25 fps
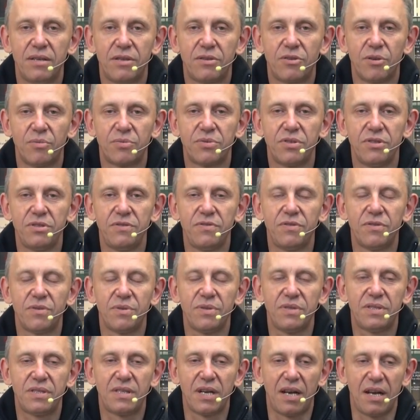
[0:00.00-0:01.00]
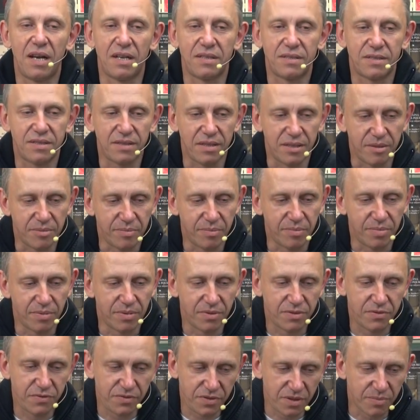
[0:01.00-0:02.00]
tą przedziwną instalację.
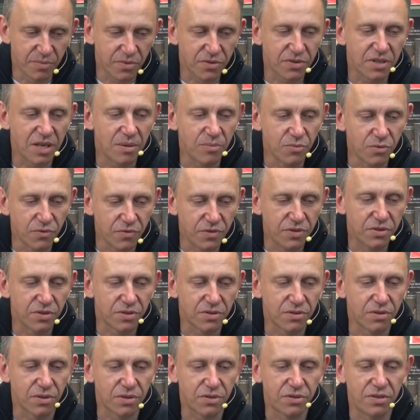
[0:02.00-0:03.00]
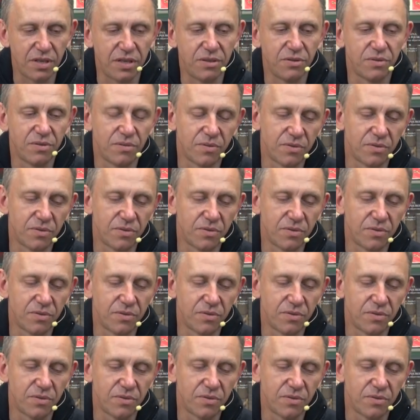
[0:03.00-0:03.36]
Bo oczywiście można mówić o zgorszeniu,